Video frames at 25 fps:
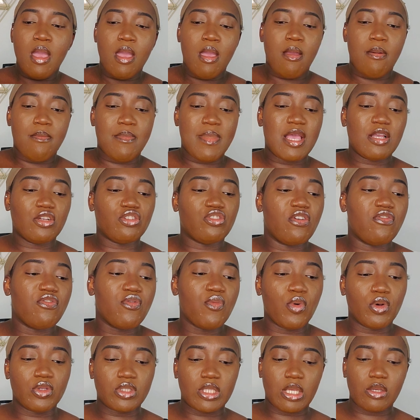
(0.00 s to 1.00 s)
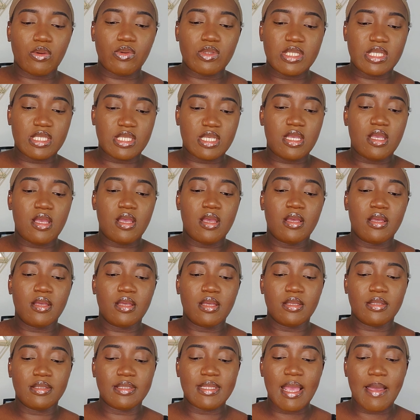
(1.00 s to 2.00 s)
Mais je vais vous montrer aussi
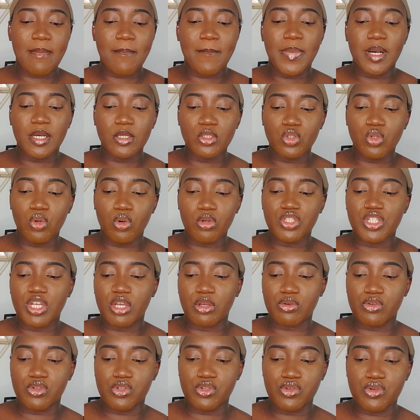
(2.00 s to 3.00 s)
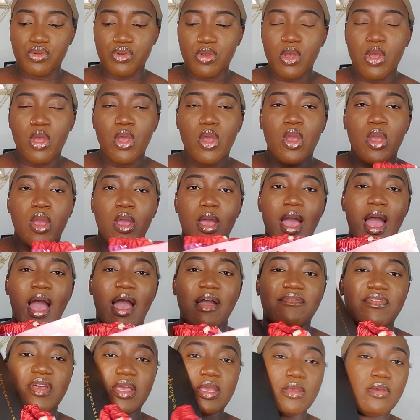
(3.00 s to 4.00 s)
des bandeaux. J'ai reçu
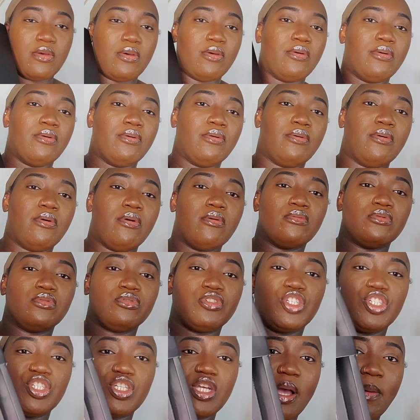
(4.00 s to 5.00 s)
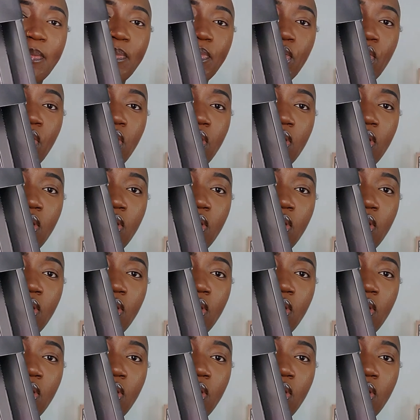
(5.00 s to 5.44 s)
avec euh, un chapeau.